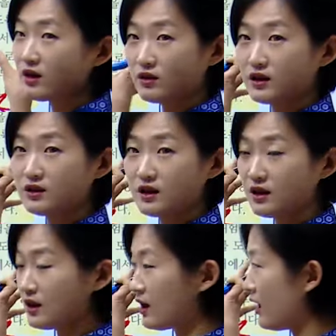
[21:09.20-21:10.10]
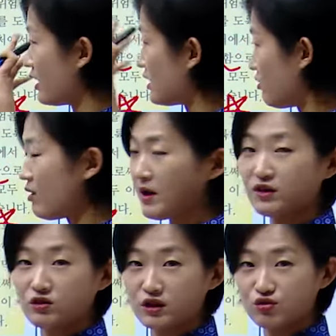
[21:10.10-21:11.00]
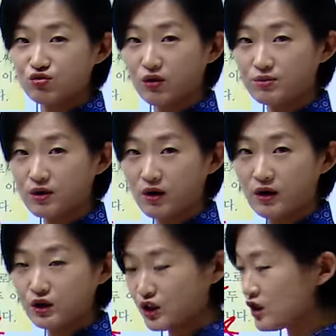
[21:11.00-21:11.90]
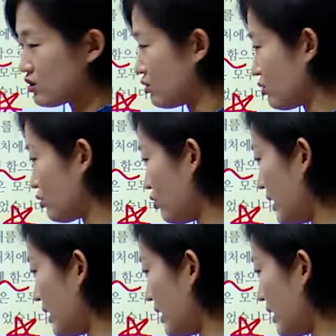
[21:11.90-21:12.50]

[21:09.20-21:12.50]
일어나는 일이니까 이거의 배경이 될 수가 없어요. 시기적으로도